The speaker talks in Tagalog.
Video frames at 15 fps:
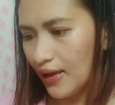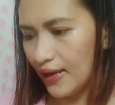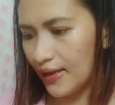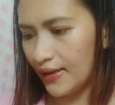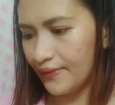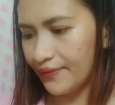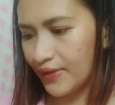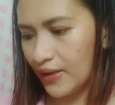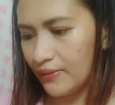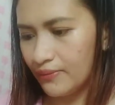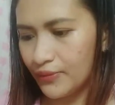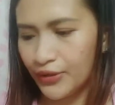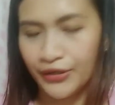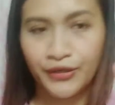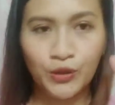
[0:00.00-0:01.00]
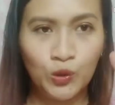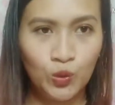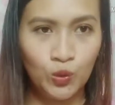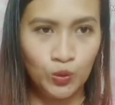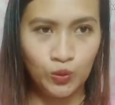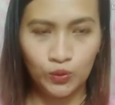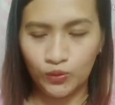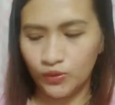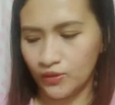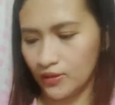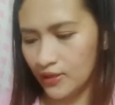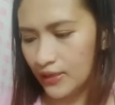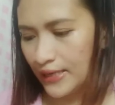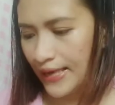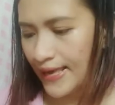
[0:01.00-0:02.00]
ah, number two,
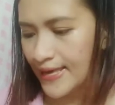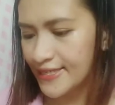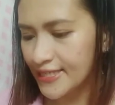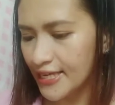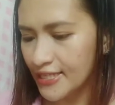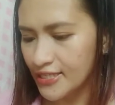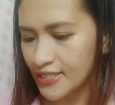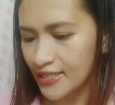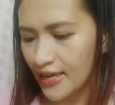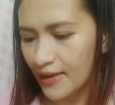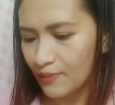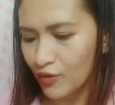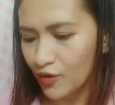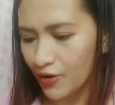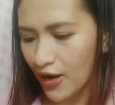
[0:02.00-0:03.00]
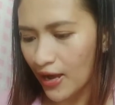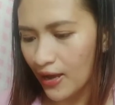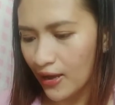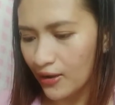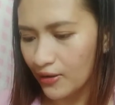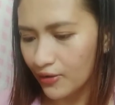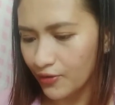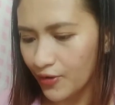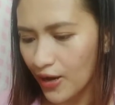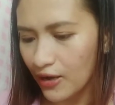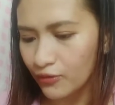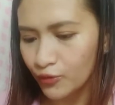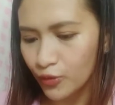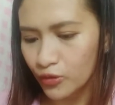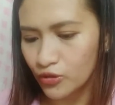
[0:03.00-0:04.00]
set some gra
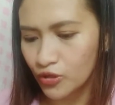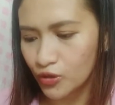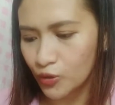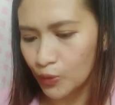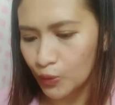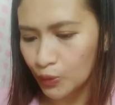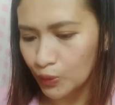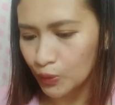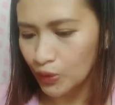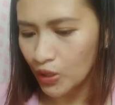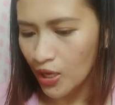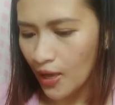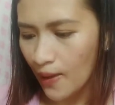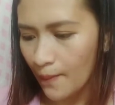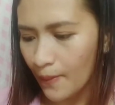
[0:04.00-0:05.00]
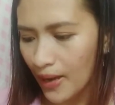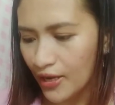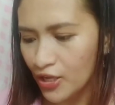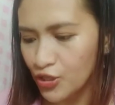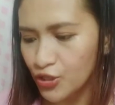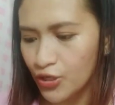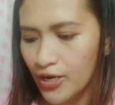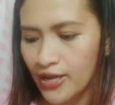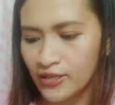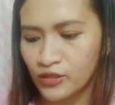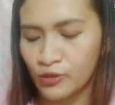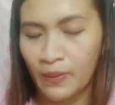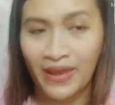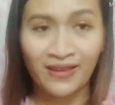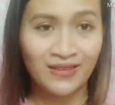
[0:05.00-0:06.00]
ground rules to manage your
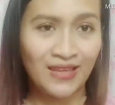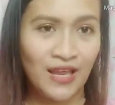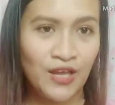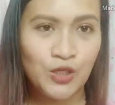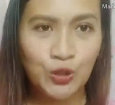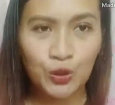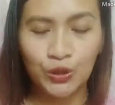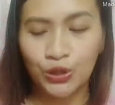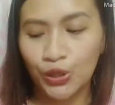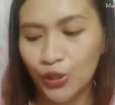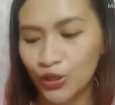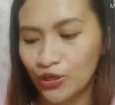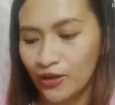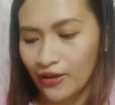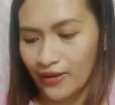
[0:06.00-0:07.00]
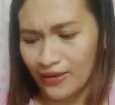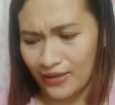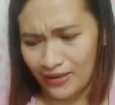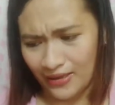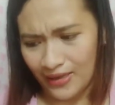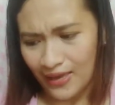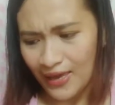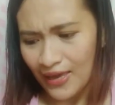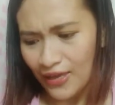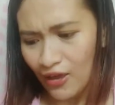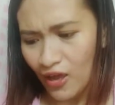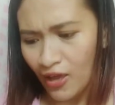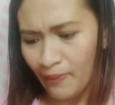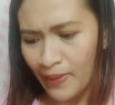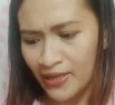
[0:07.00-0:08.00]
expectation. Yun, yun
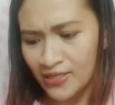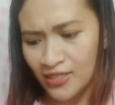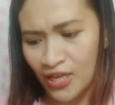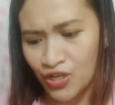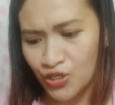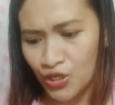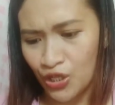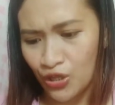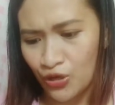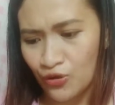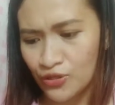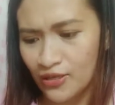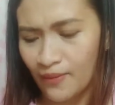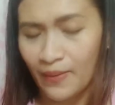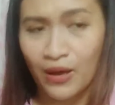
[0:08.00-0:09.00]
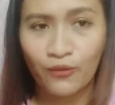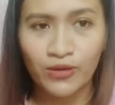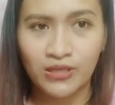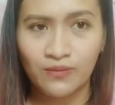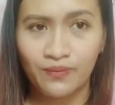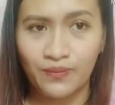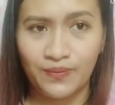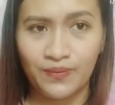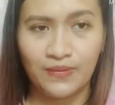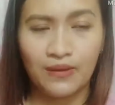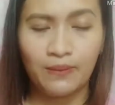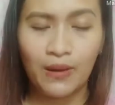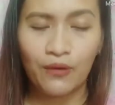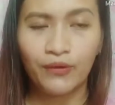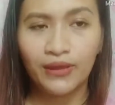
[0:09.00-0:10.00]
expectation nyo sa bawat,
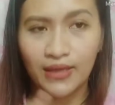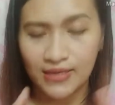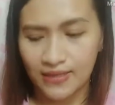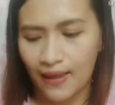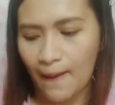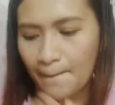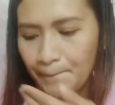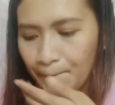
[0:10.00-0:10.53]
bawat isa.